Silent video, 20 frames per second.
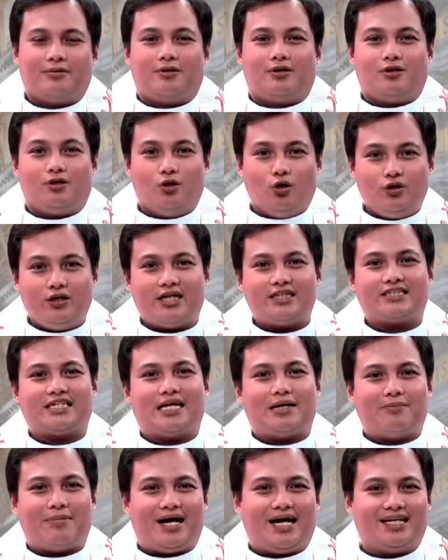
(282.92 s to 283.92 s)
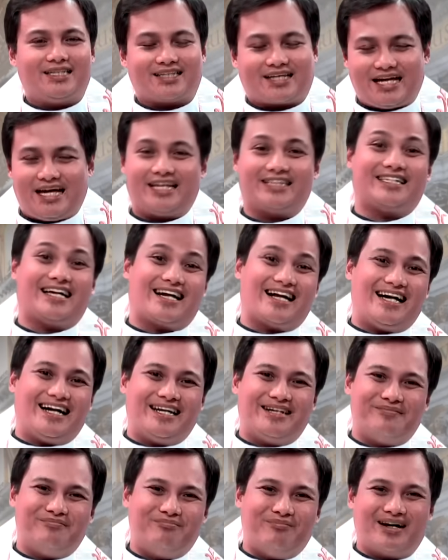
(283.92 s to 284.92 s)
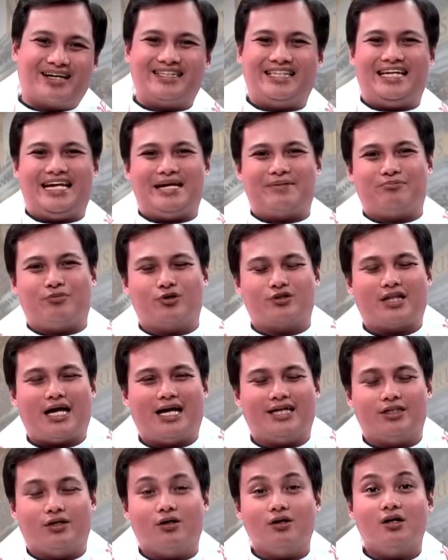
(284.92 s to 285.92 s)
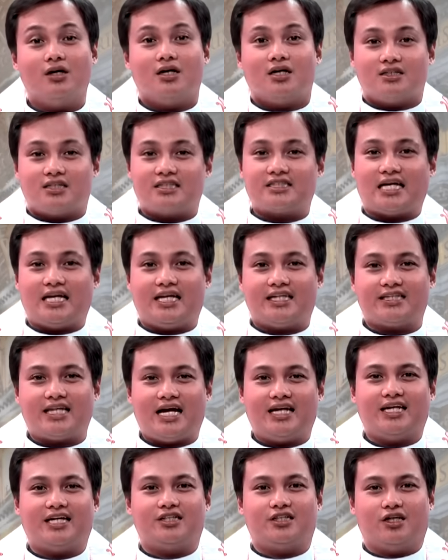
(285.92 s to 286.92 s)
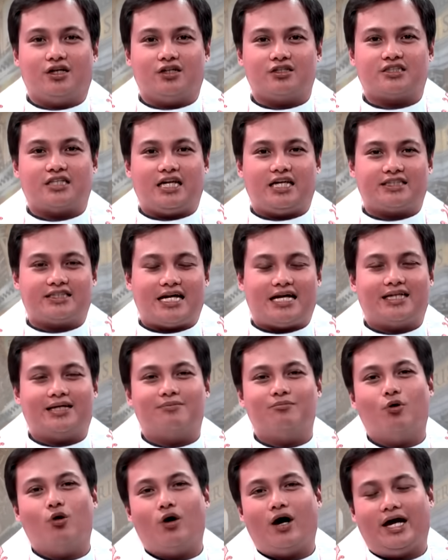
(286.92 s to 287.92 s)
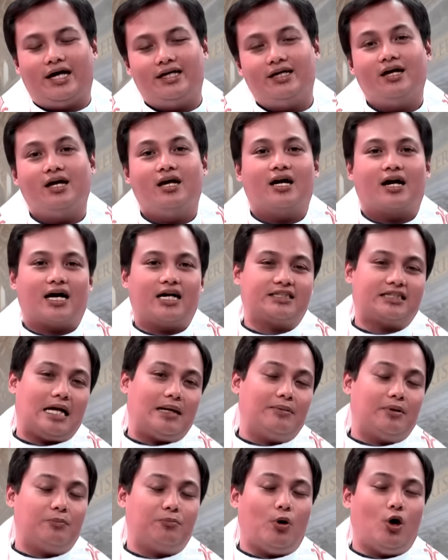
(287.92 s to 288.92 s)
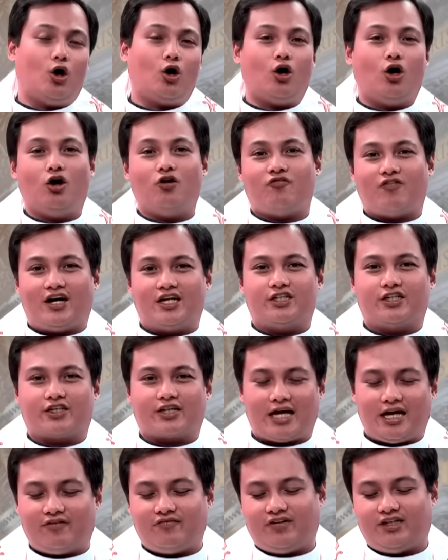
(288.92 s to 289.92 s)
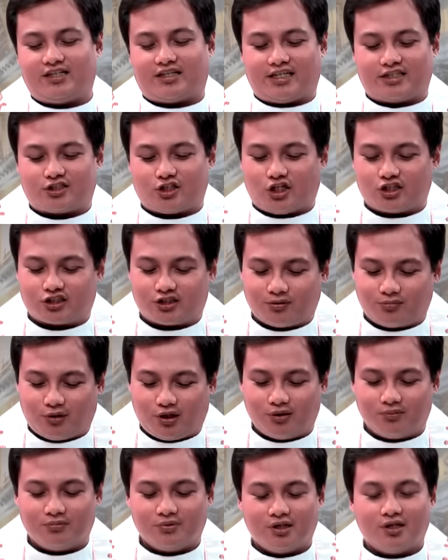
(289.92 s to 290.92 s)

Lunes na naman, kaya tara, magnilay po tayo sa salita ng Diyos, salita ng buhay. Kasama po ko, Father Kevin Crisostomo.